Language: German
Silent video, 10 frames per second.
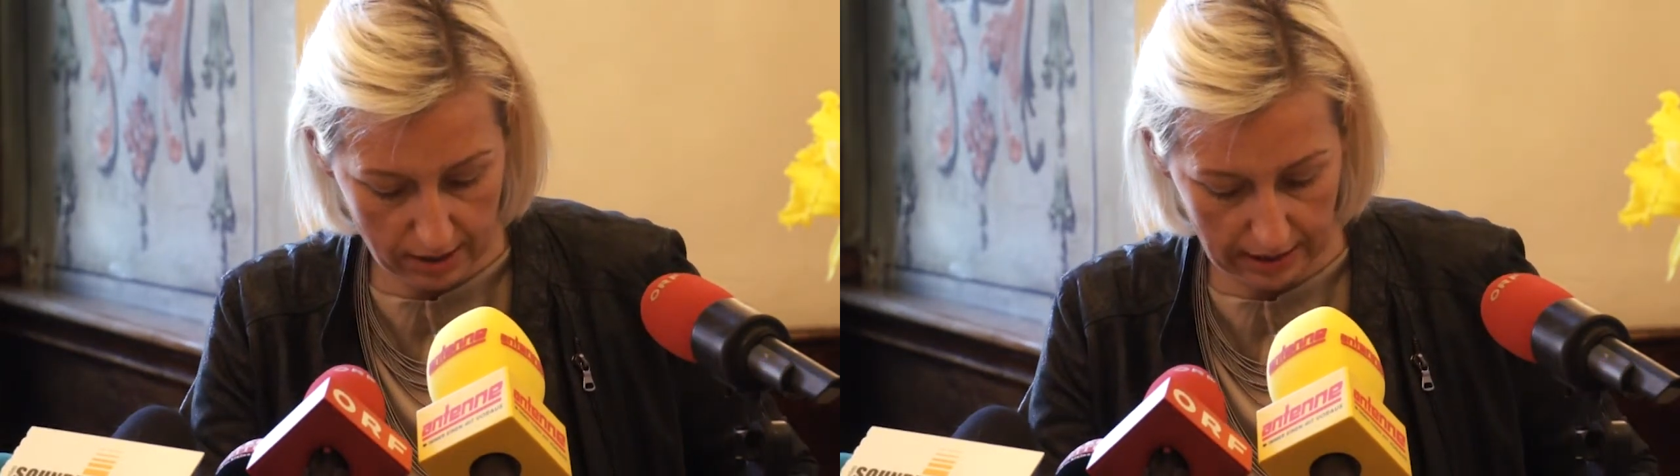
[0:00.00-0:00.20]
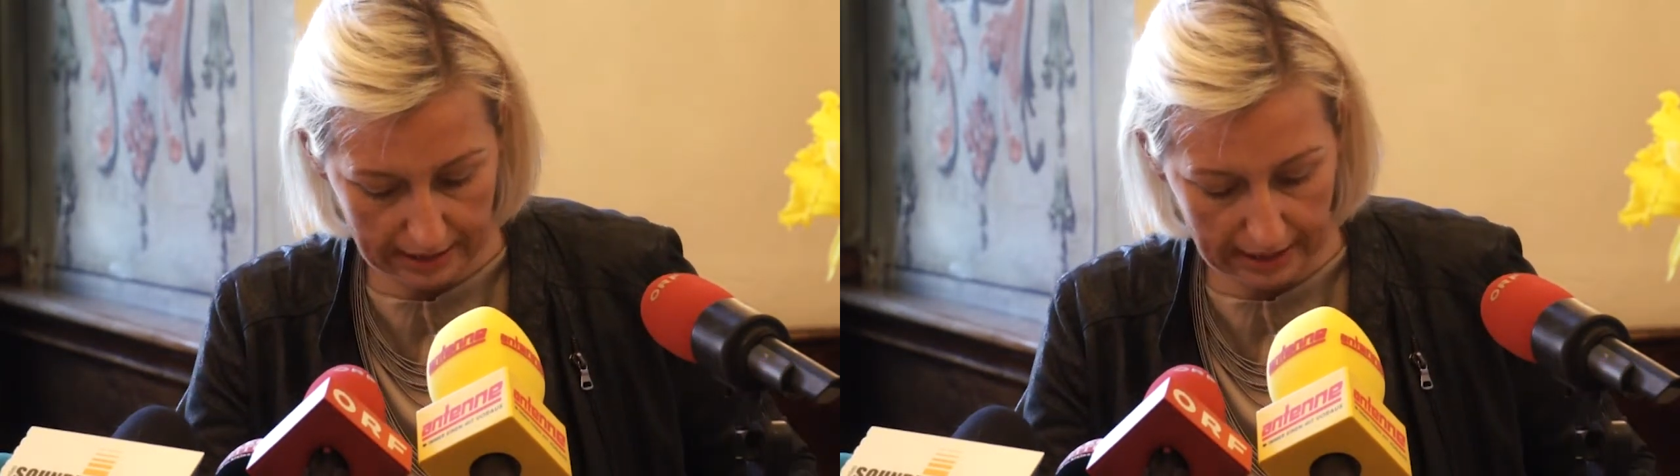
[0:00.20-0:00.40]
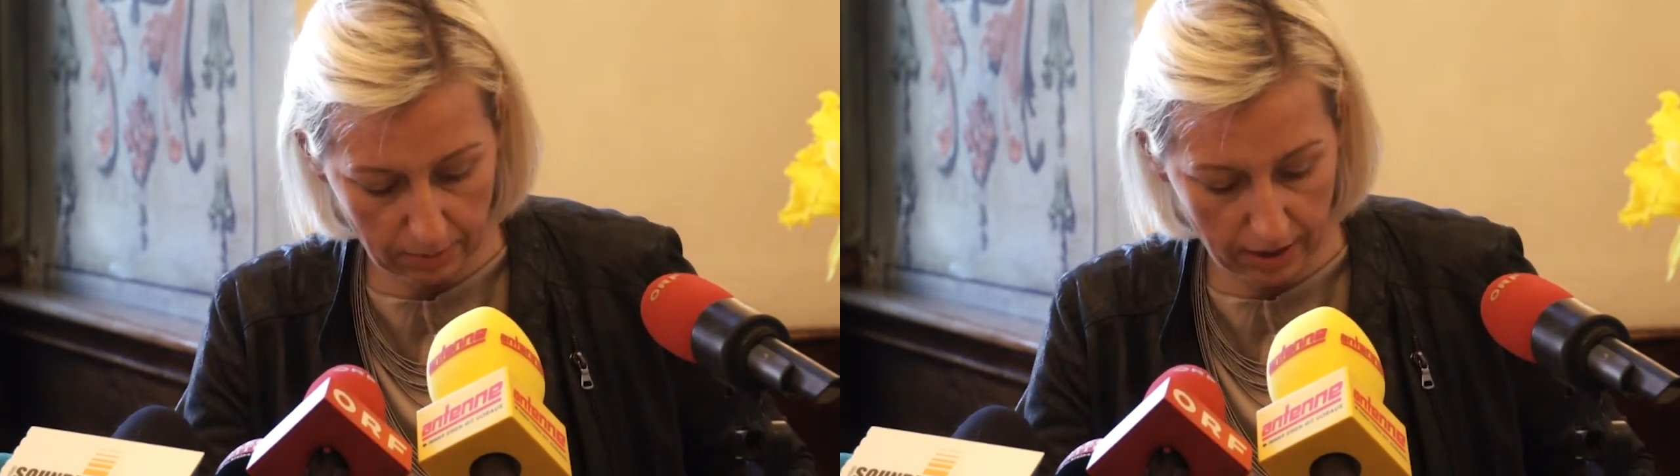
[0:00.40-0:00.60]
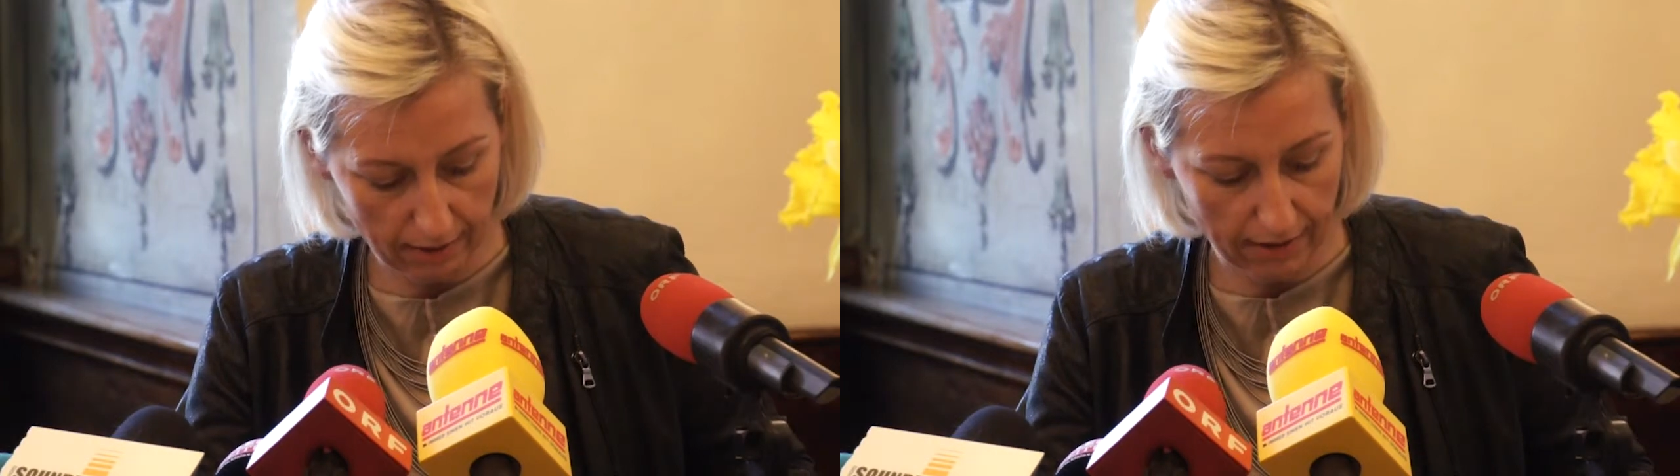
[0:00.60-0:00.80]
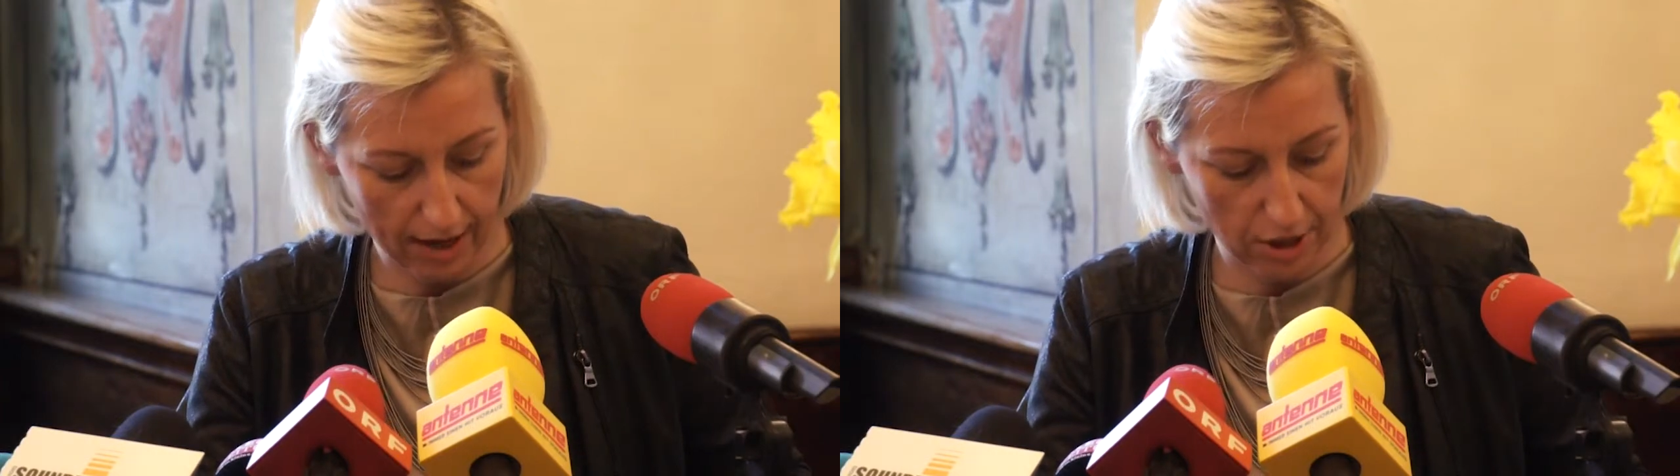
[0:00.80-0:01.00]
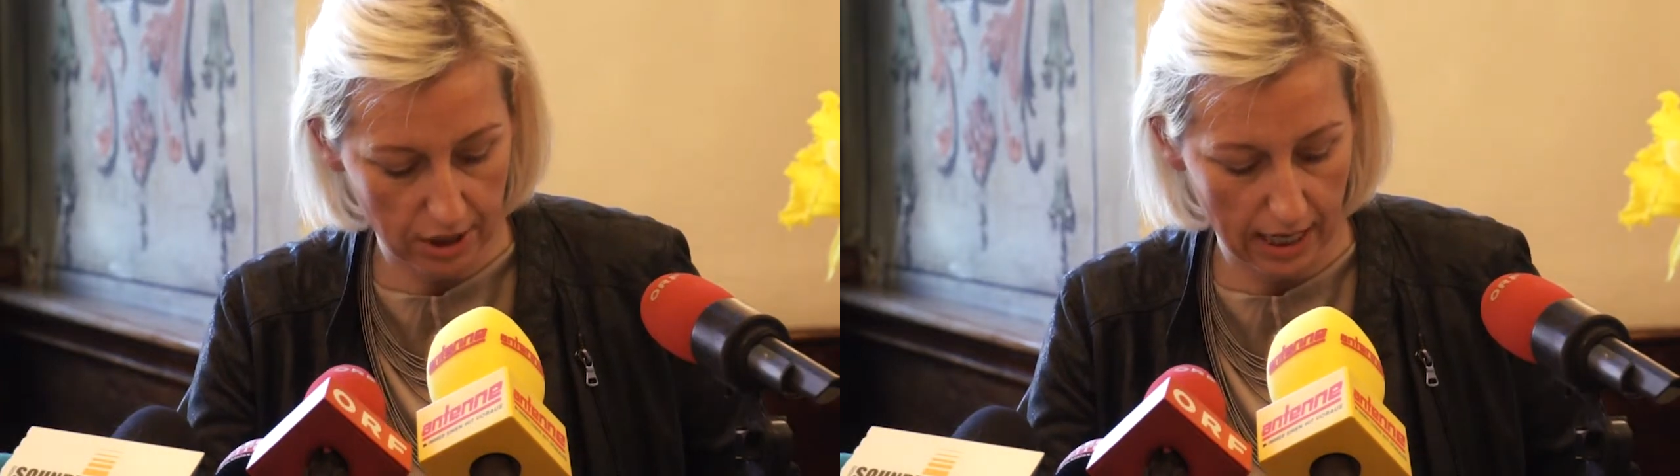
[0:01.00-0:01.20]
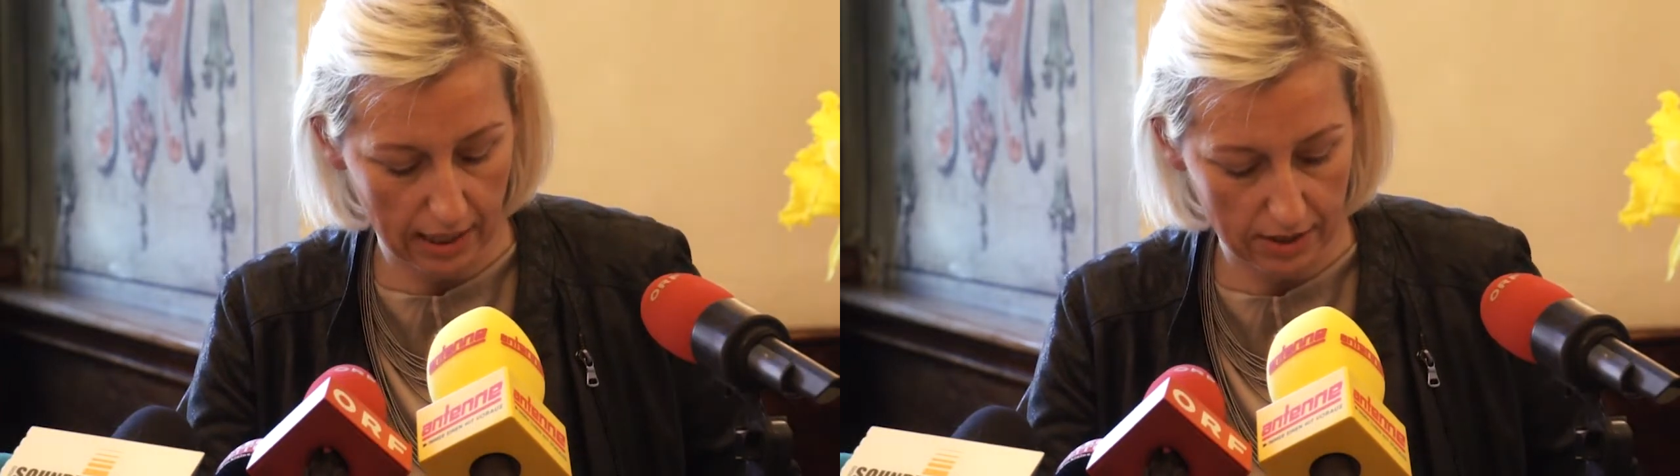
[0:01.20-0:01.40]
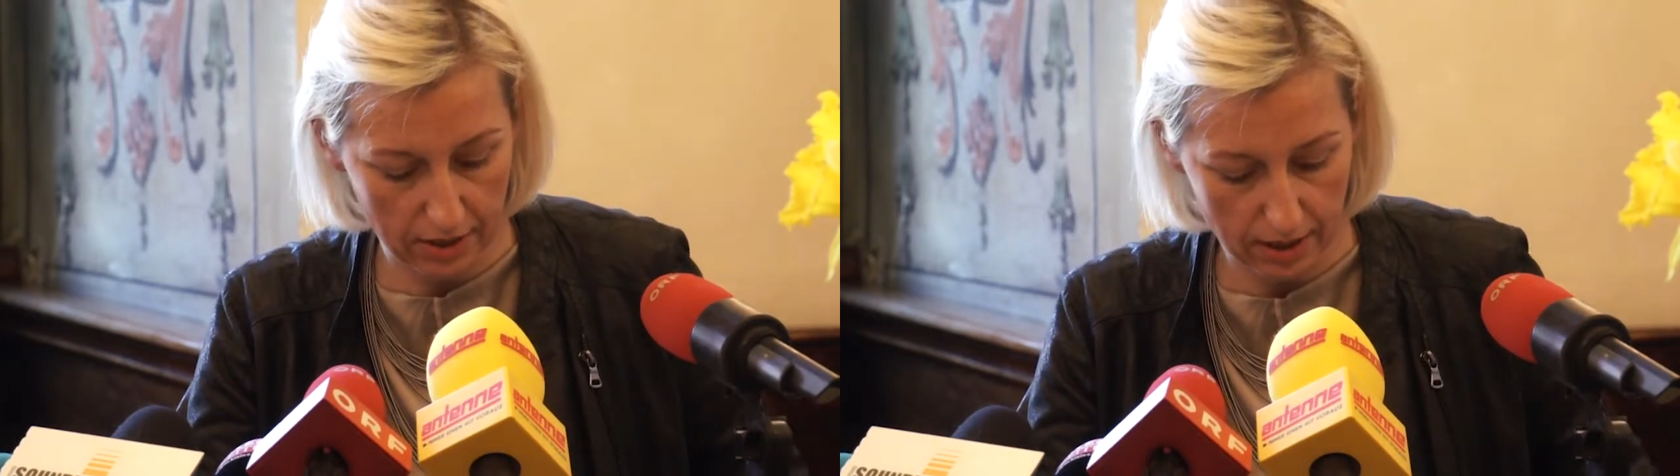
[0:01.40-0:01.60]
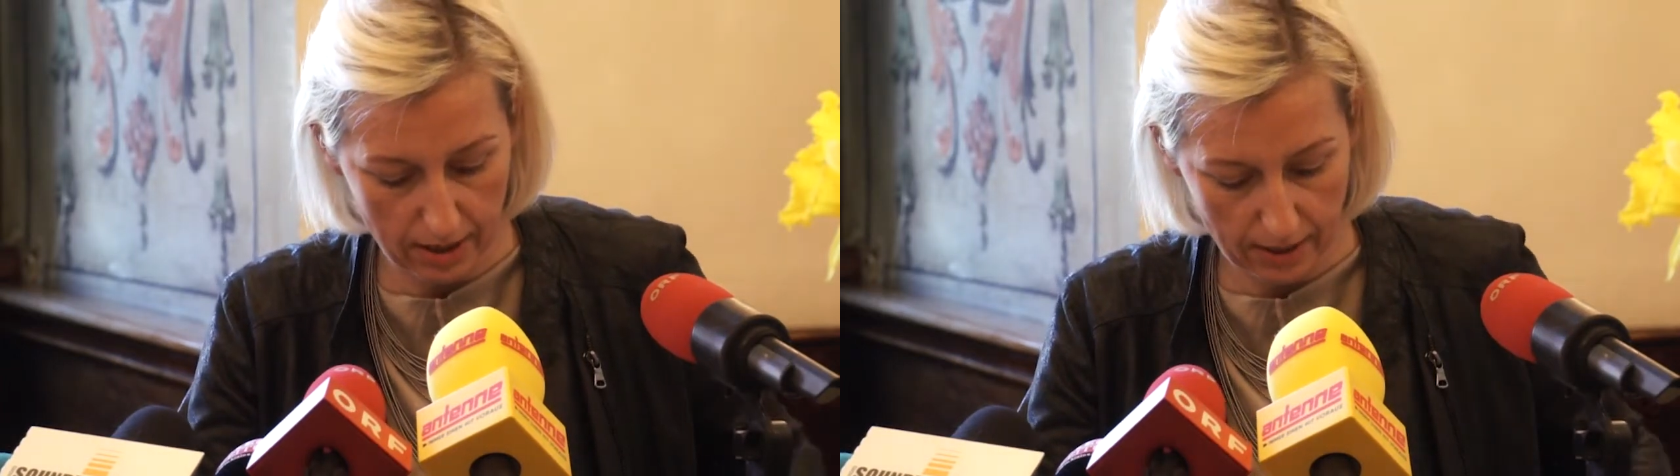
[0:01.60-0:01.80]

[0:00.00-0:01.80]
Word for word: sich nicht mehr der Wahl stellt,